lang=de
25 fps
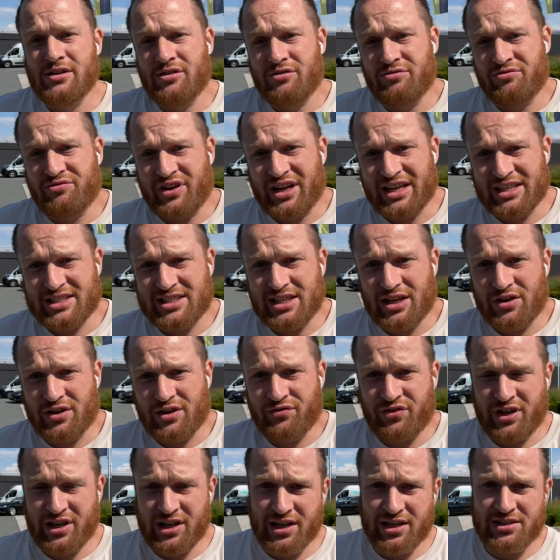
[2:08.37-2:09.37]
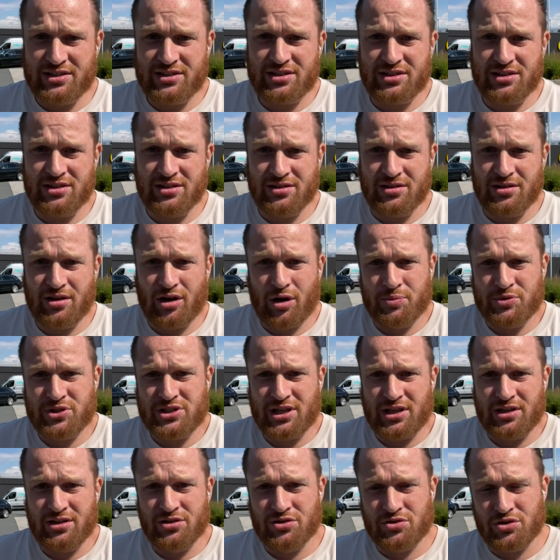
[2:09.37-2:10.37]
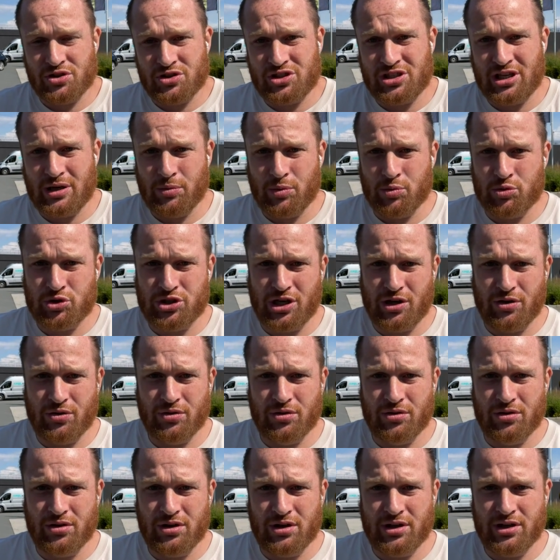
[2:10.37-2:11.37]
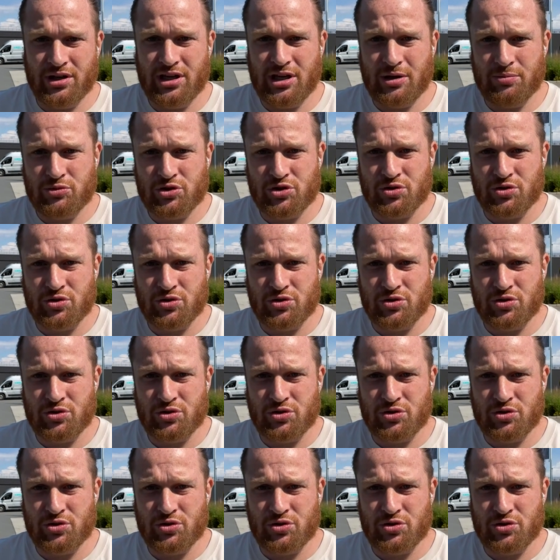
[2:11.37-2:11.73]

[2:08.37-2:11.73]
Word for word: wer es dann wird, äh, ob es dann eine Systemumstellung äh, gibt.